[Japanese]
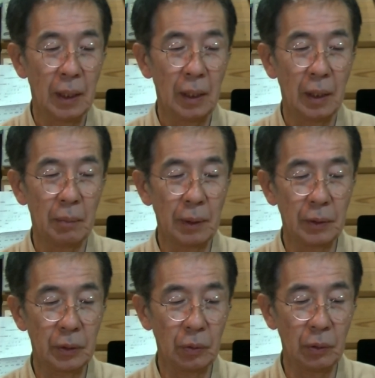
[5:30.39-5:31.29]
えー、まず
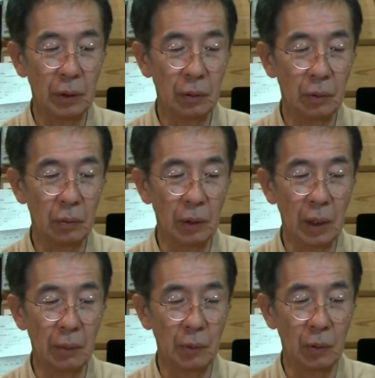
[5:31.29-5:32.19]
商品の
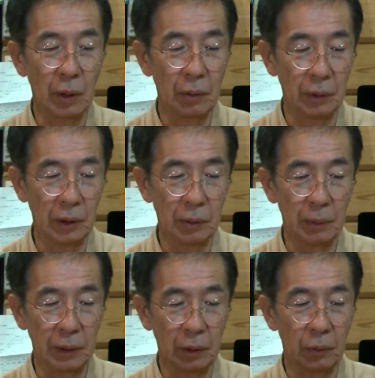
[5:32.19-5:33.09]
中身を確認し
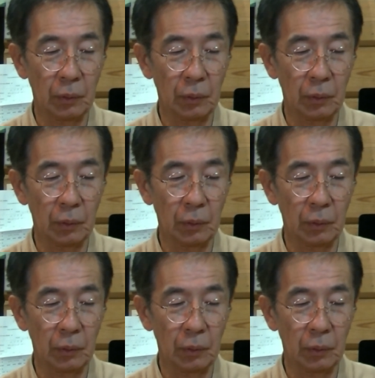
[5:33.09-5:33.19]
ました。